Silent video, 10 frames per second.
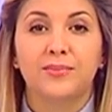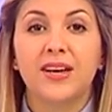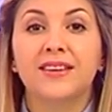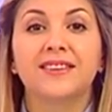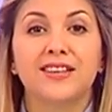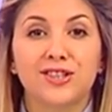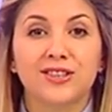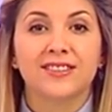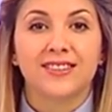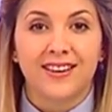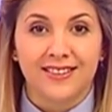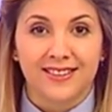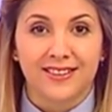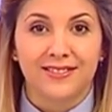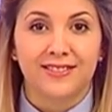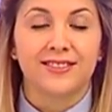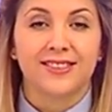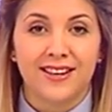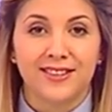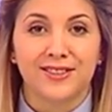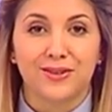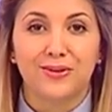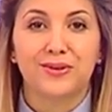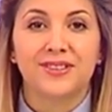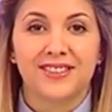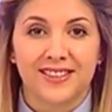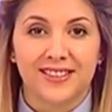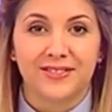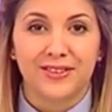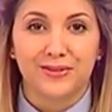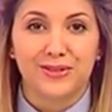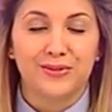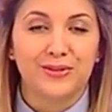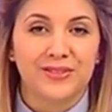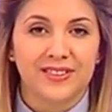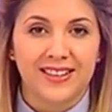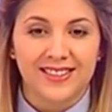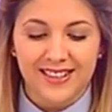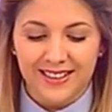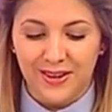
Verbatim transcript: пять наших солистка, э, солисток хора детства. И вот сегодня у нас в гостях